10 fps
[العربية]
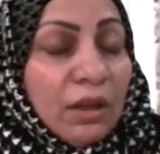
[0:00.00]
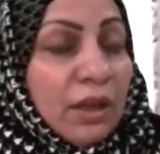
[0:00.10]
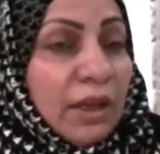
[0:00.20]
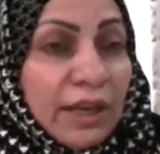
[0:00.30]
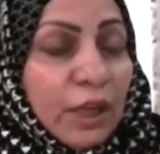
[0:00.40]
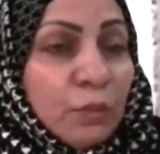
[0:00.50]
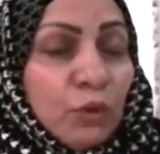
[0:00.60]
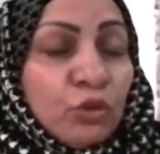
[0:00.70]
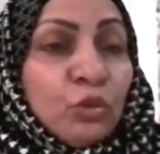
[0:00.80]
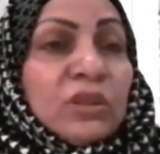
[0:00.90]
غير
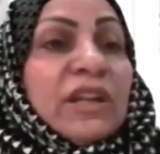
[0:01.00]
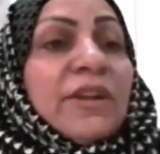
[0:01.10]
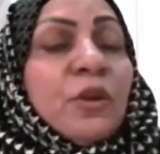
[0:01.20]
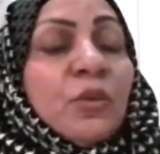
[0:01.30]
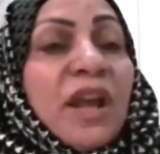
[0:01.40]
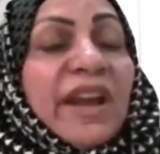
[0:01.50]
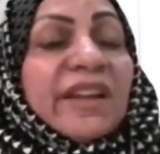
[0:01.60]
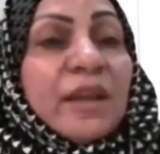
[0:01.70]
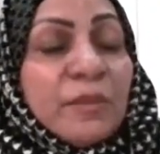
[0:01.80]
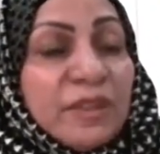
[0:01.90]
موجود لأن هناك
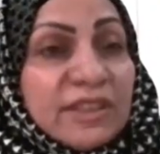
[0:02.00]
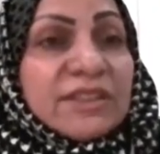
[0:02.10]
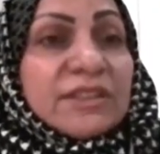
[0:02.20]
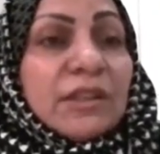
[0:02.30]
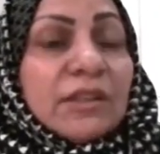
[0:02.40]
تمييز ضد